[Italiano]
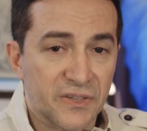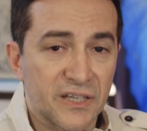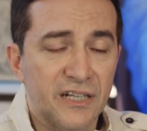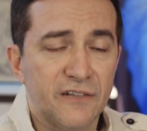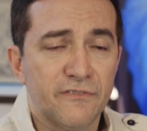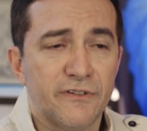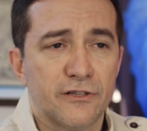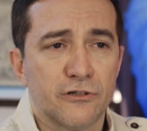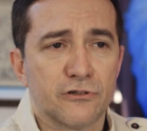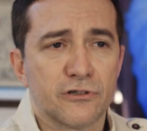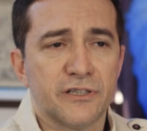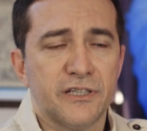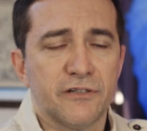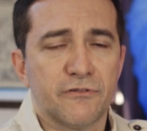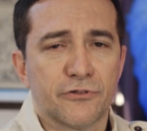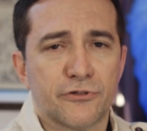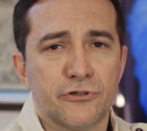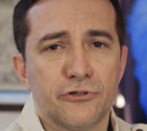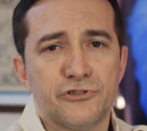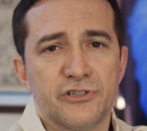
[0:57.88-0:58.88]
Il valore di
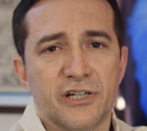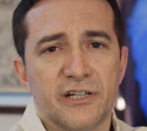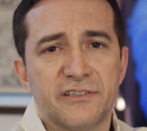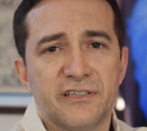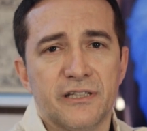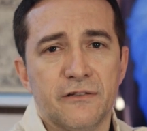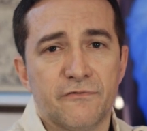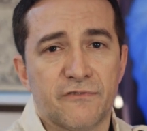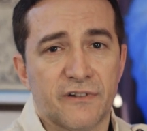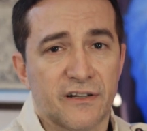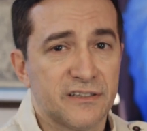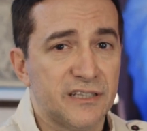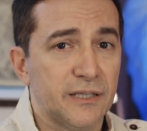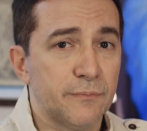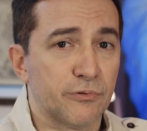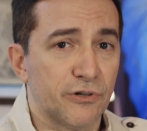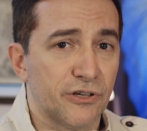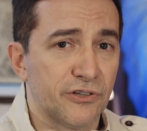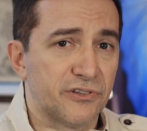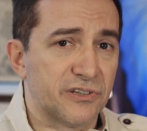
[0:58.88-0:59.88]
questi oggetti infatti
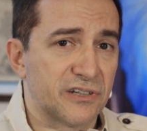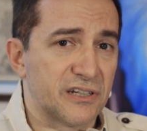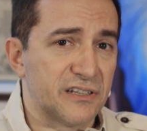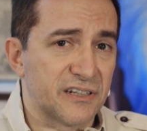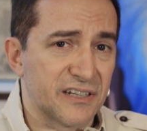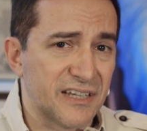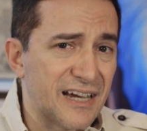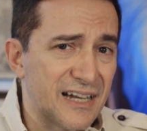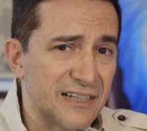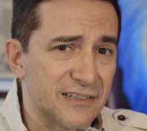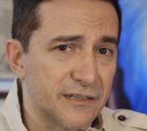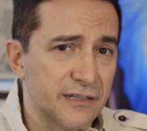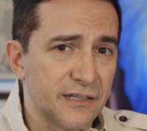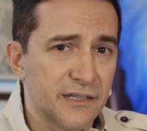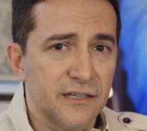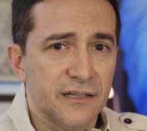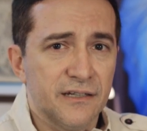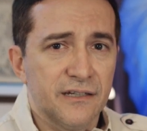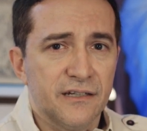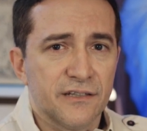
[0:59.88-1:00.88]
può essere reale,
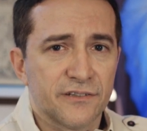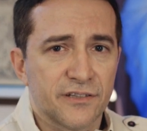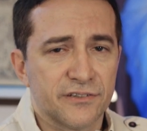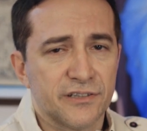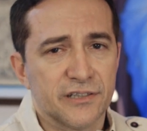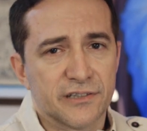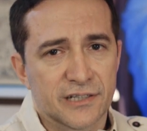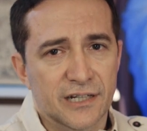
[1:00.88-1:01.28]
se si